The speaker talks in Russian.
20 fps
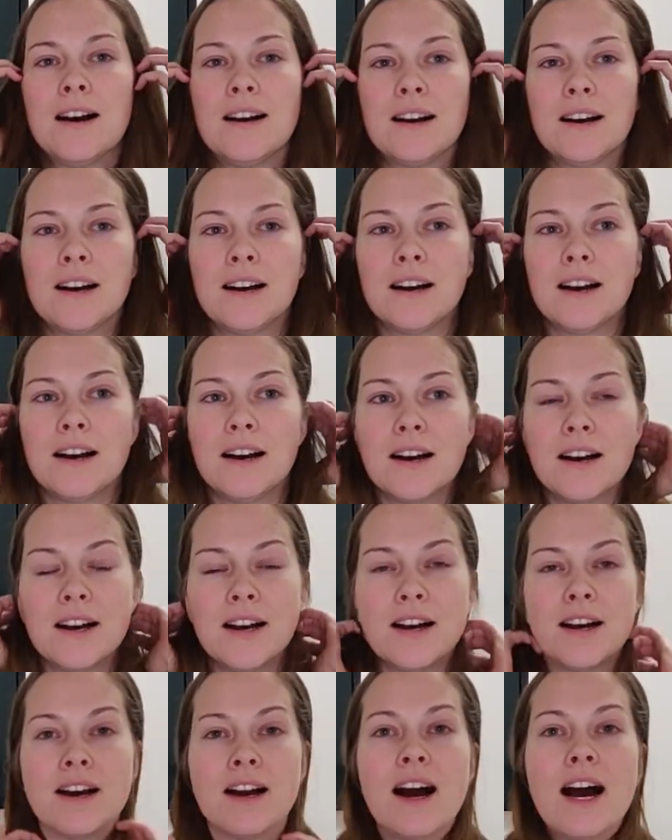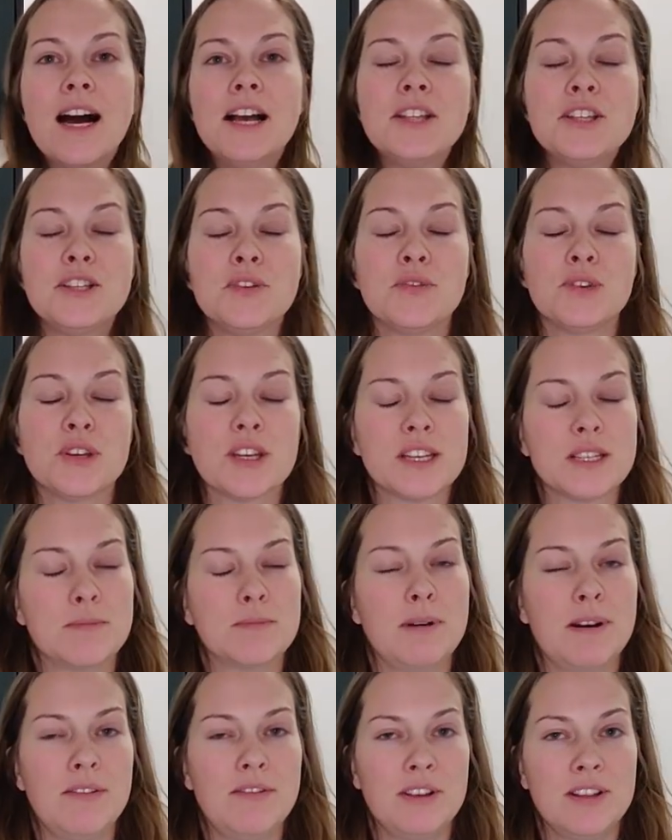э, от чего я
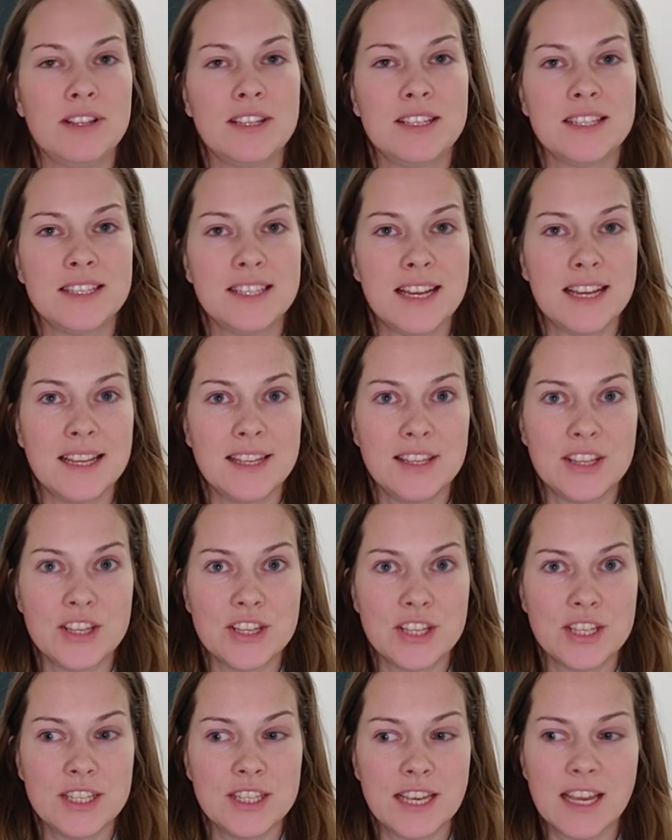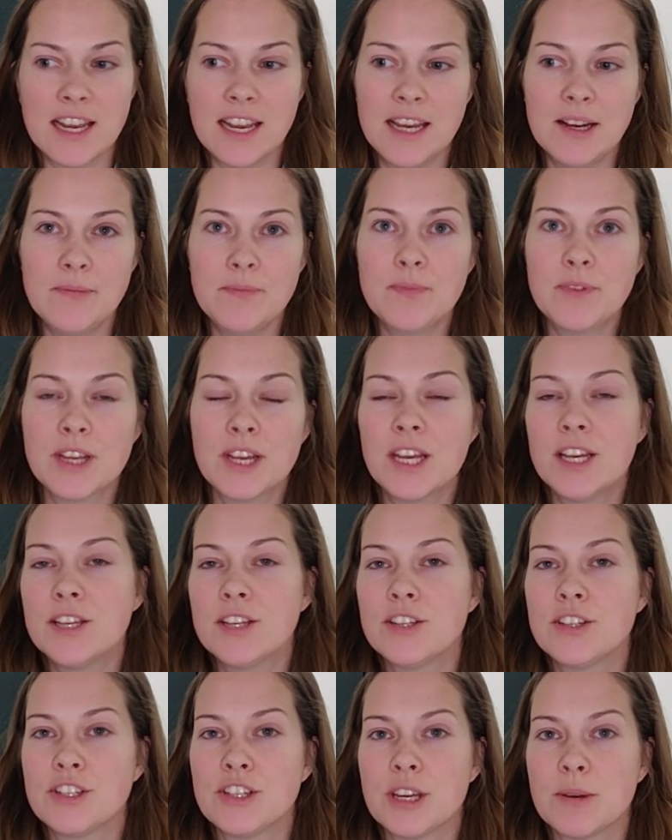избавилась на этой неделе,
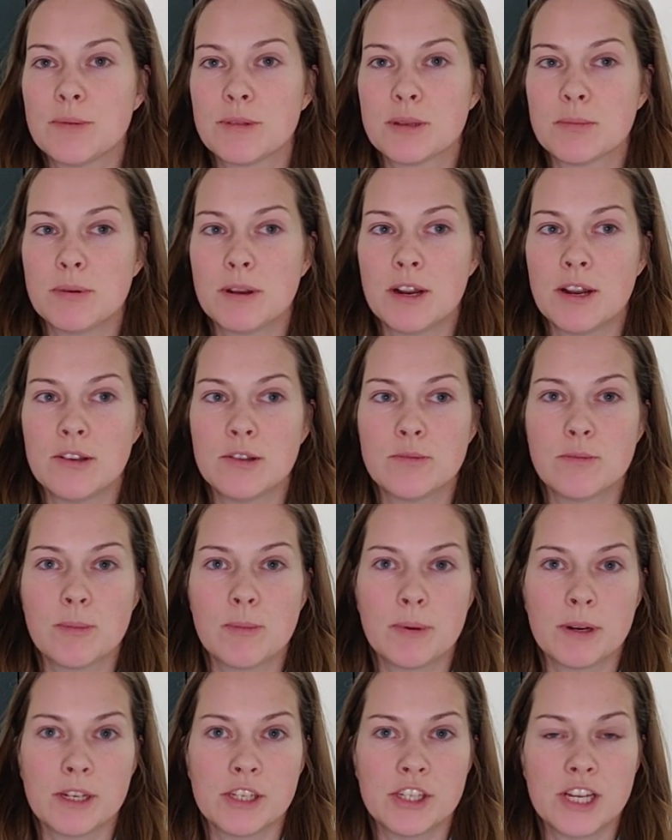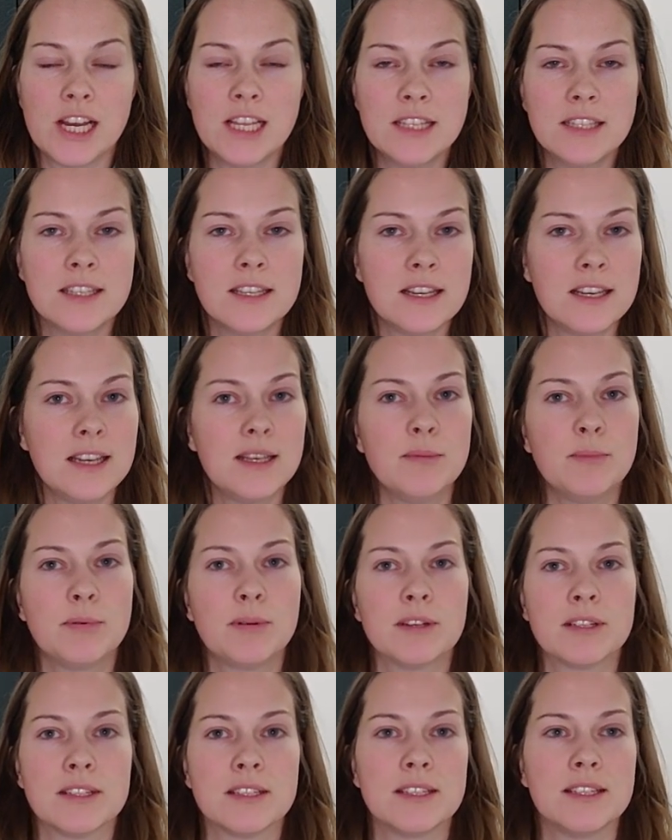с чем собираюсь попрощаться,
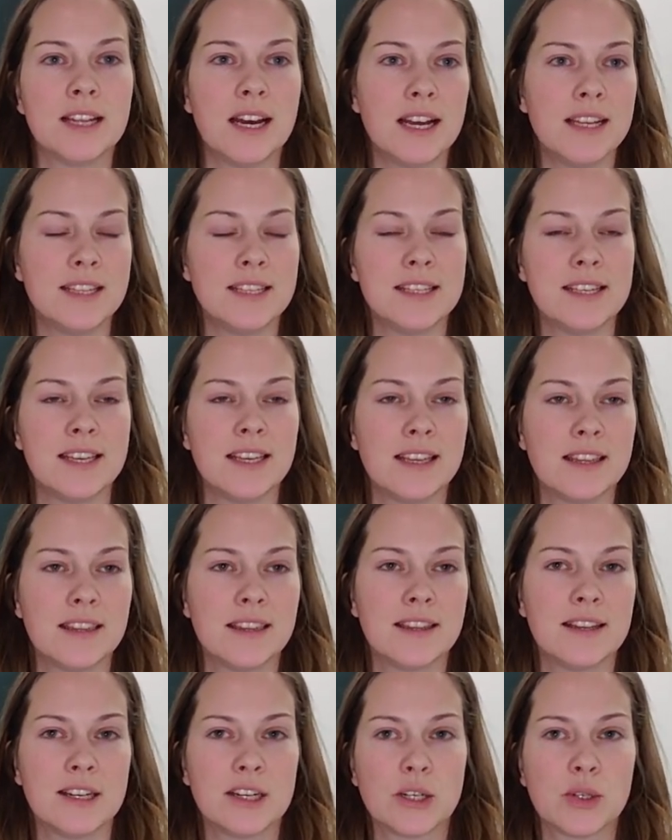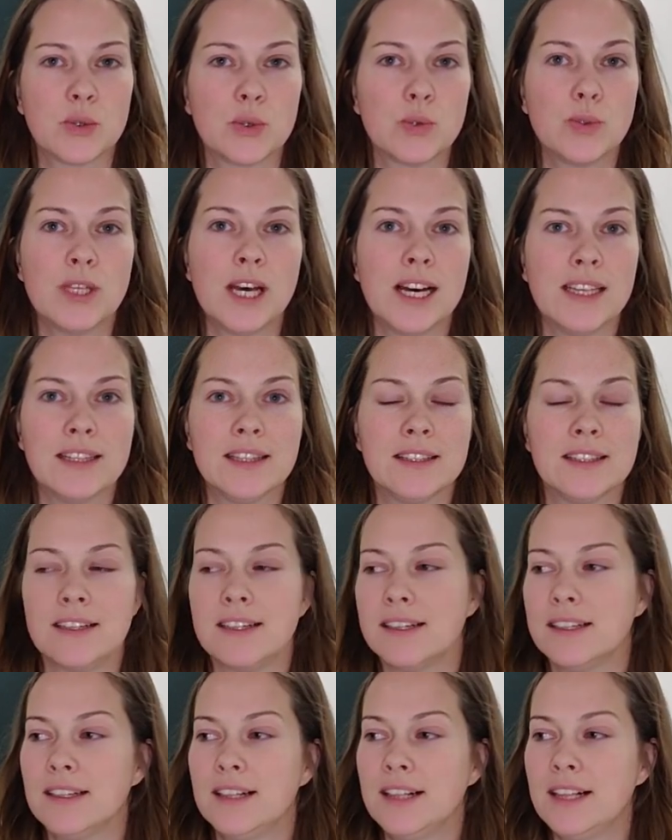либо сдать это
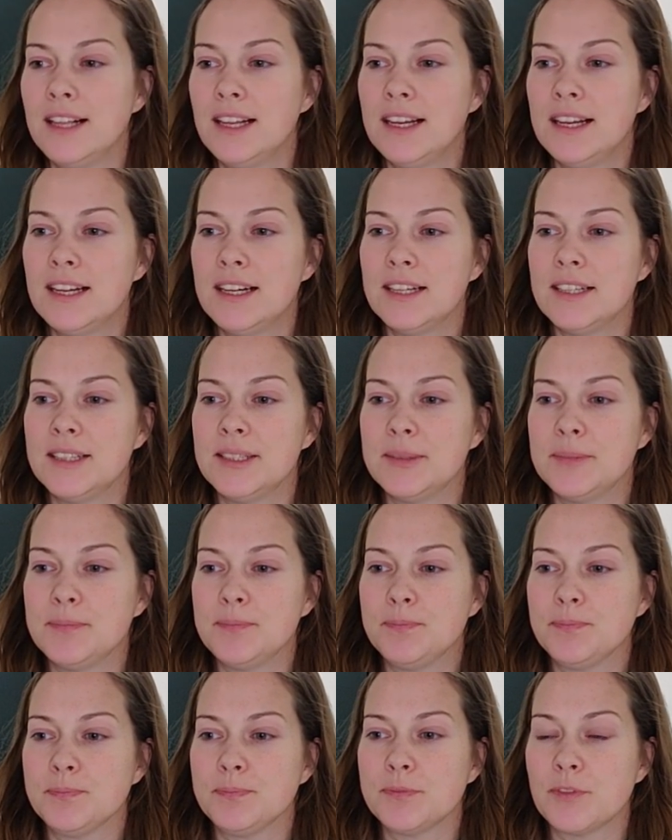куда-то э,